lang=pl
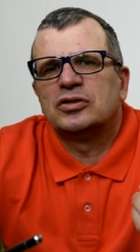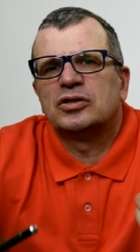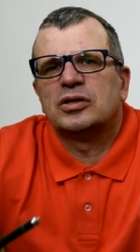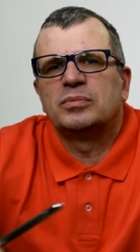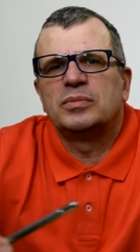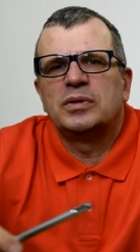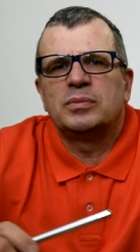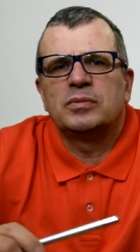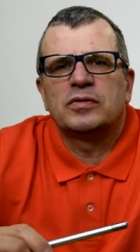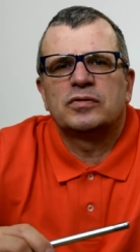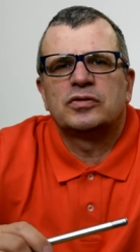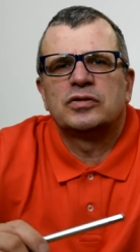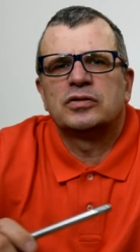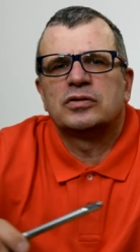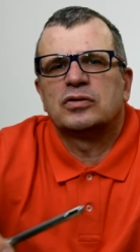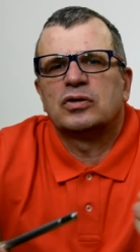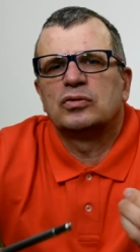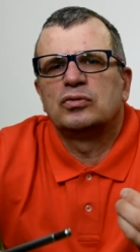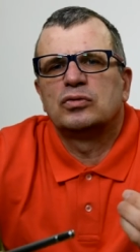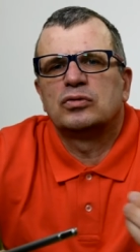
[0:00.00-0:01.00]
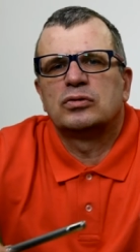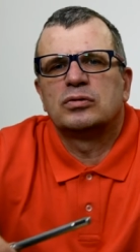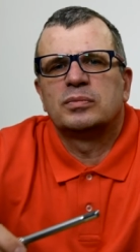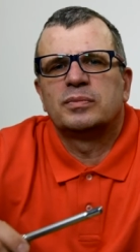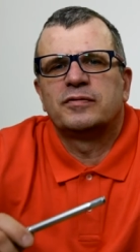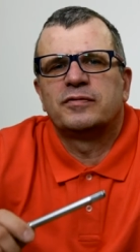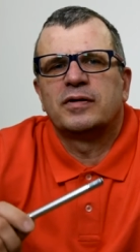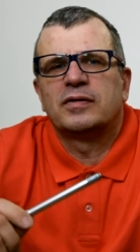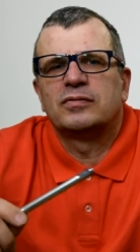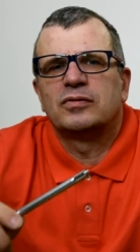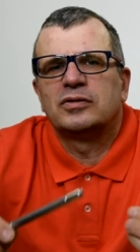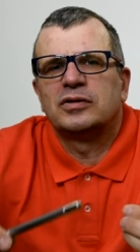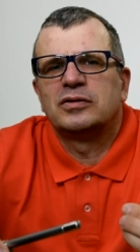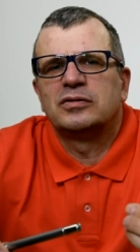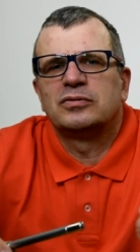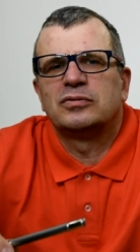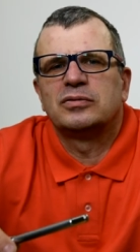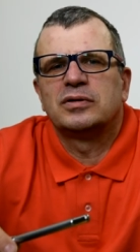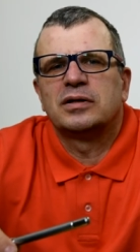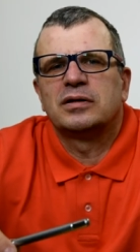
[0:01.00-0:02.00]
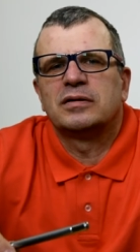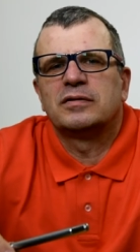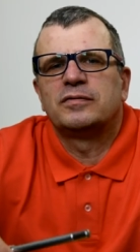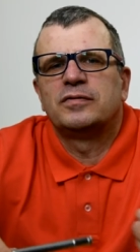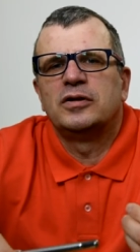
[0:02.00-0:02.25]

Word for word: że mimo wszystko YouTube faworyzuje